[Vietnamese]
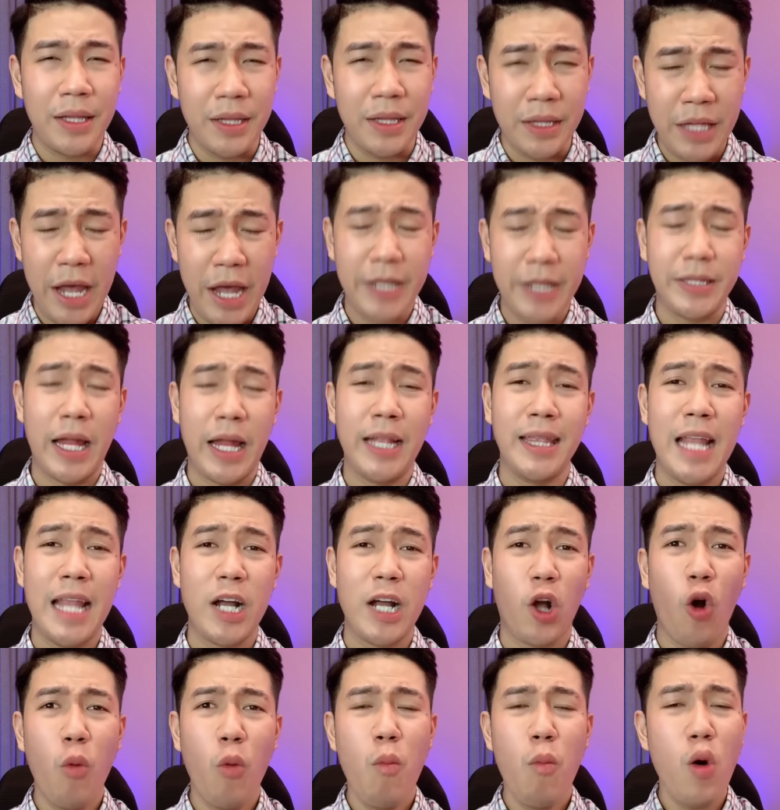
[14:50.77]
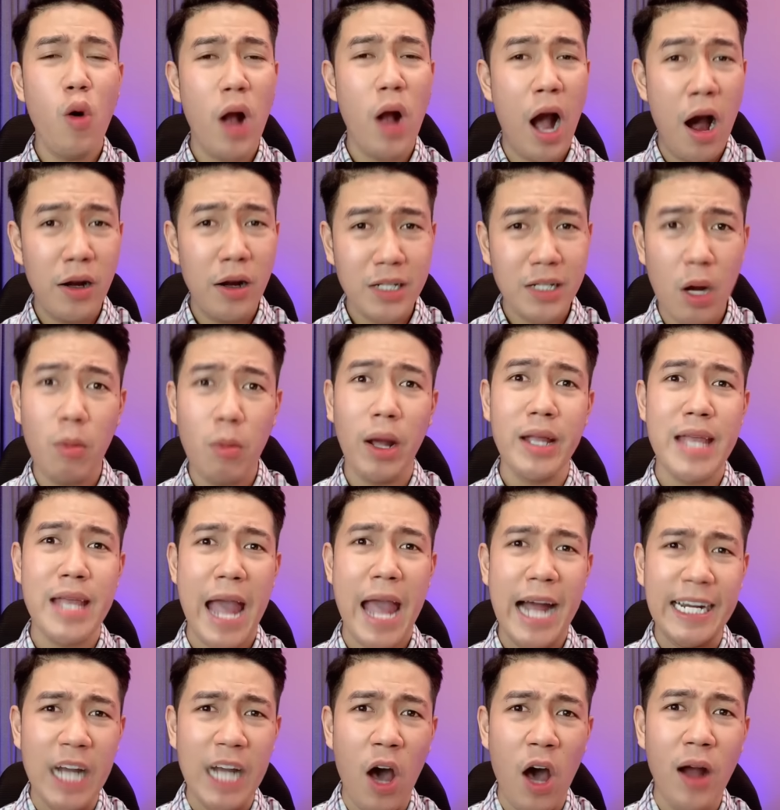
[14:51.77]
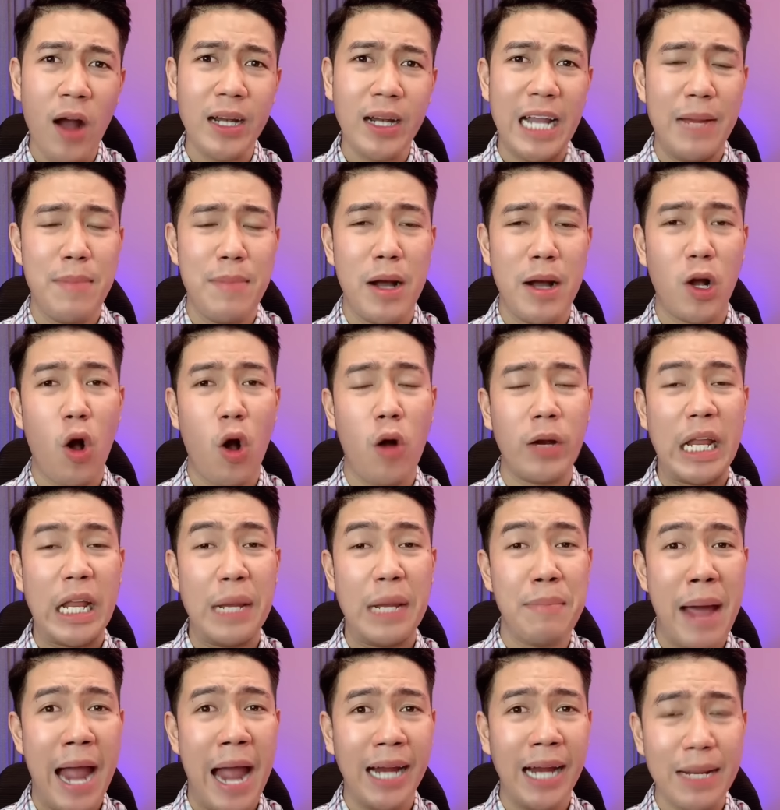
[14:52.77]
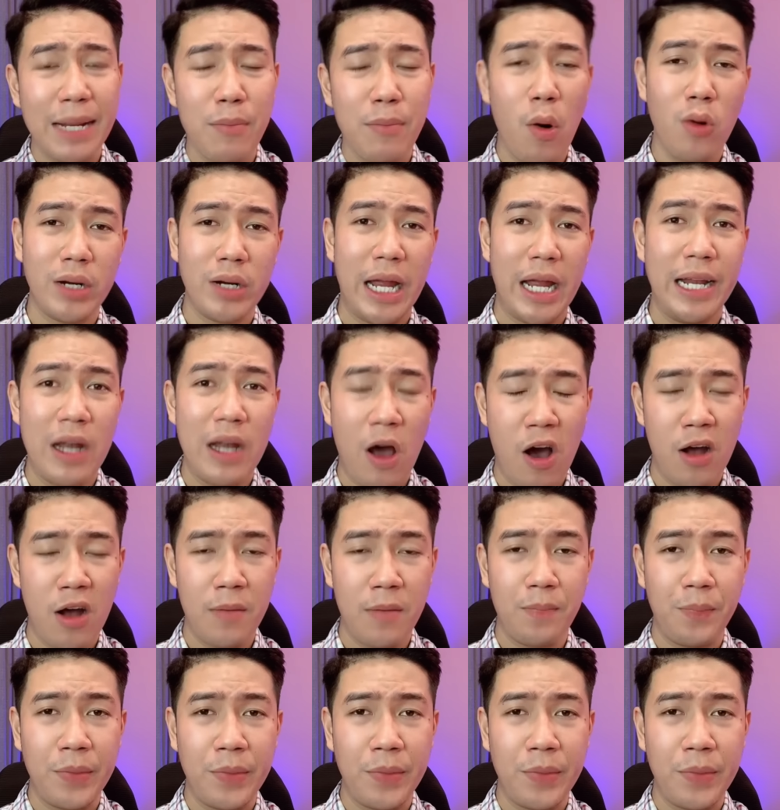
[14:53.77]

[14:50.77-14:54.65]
Thiệt tình là cũng muốn ở trong cái nhà đó Để mà còn đi bán đi buôn này nọ